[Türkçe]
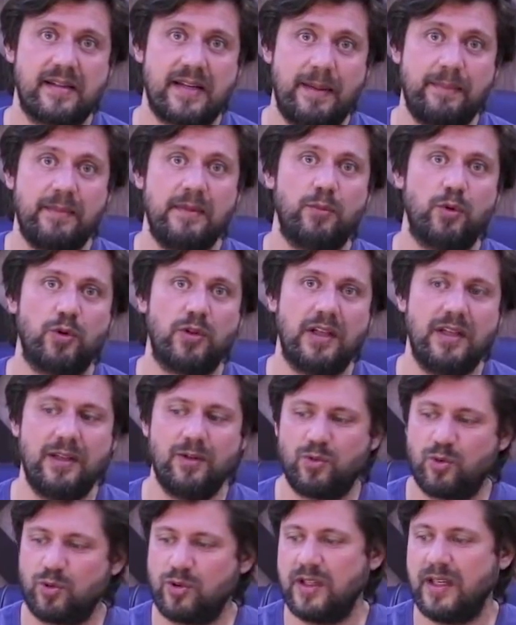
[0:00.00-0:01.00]
RAM'li
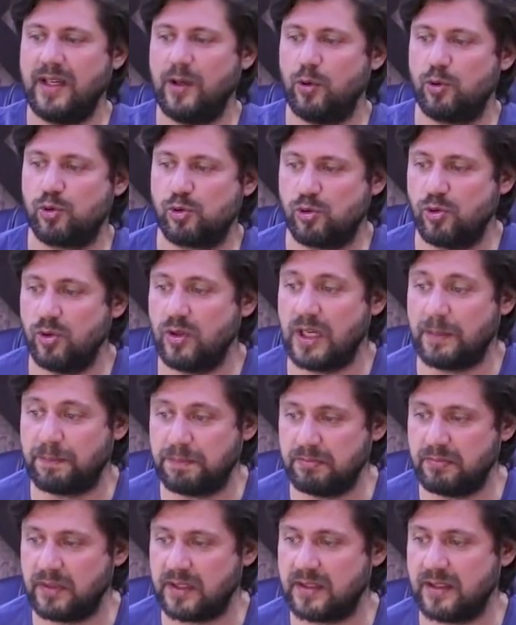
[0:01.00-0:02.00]
modelin Türkiye'ye özgü
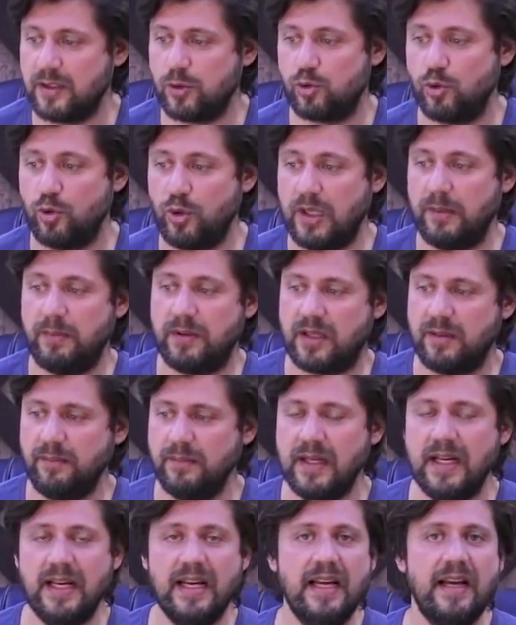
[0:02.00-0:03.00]
yapılmadığını söyleyebilirim.